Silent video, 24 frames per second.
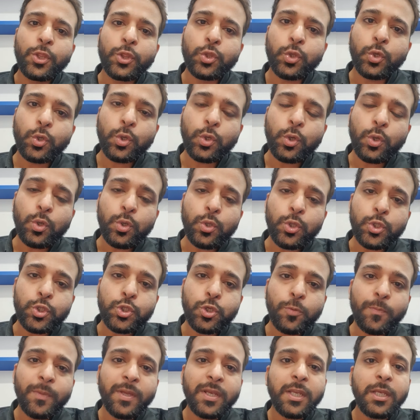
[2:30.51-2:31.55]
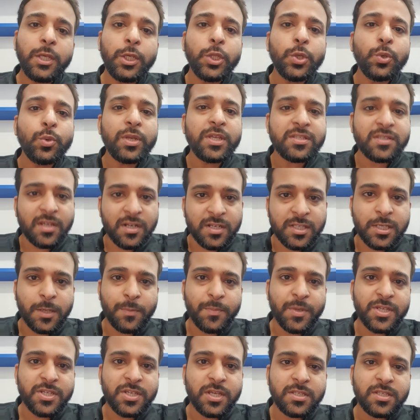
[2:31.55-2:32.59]
तो जो मेरी न्यू रिसर्च
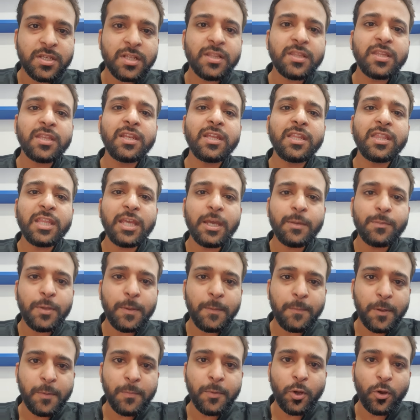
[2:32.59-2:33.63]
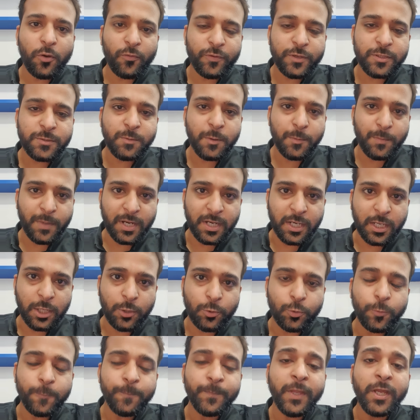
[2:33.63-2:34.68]
हमेशा चलती रहती है अभी भी मैं ऑफिस में बैठा
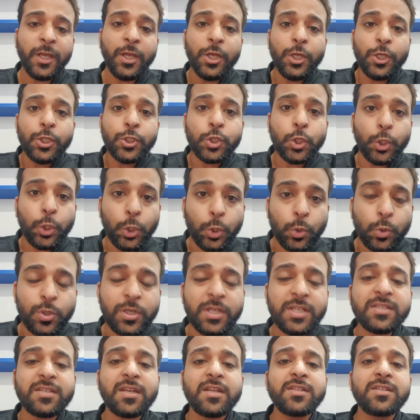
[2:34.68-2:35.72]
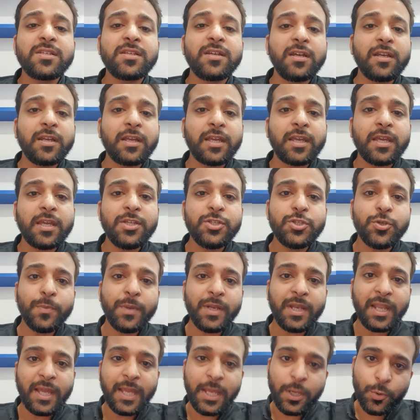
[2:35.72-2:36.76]
हूँ सो न्यू रिसर्च करके जो मैं
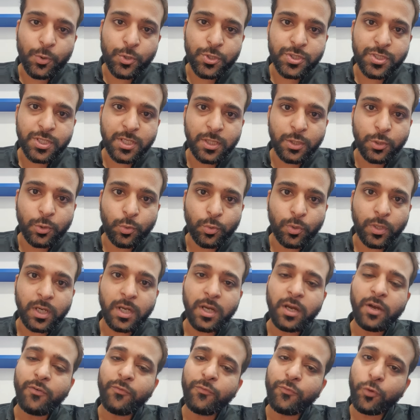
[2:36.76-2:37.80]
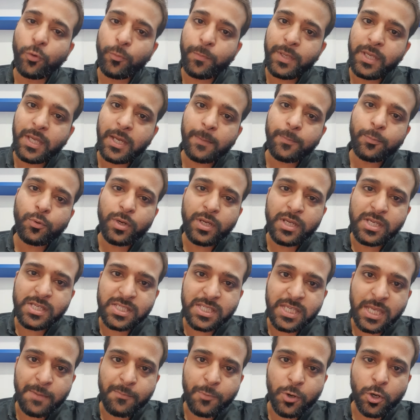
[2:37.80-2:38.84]
नए क्वेश्चन दूंगा वो भी आपको
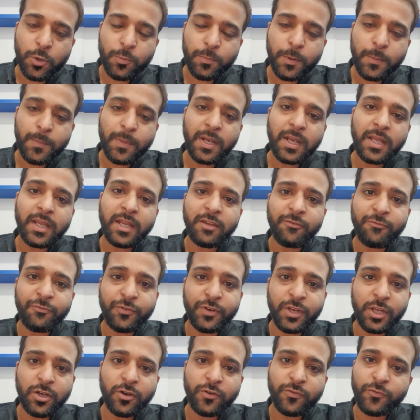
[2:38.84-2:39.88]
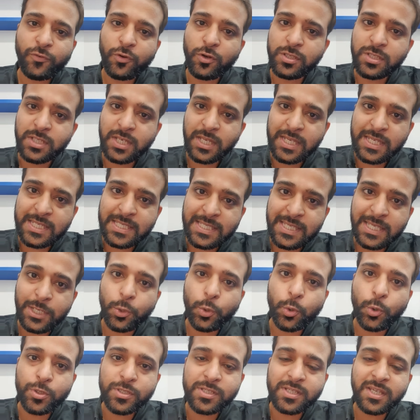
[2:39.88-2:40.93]
इसी अमाउंट में मिलेंगे फ्री ऑफ कॉस्ट इसी
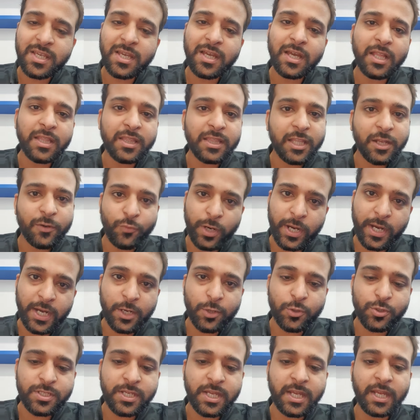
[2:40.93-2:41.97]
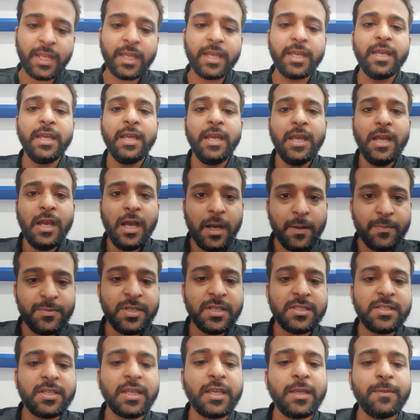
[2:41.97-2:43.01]
कोर्स के अंदर वो ऐड हो जाएंगे अब
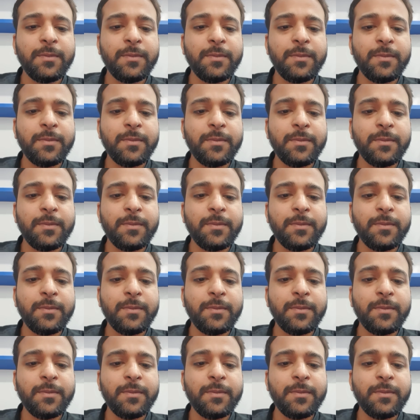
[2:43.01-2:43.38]
जैसा कि मैं आपको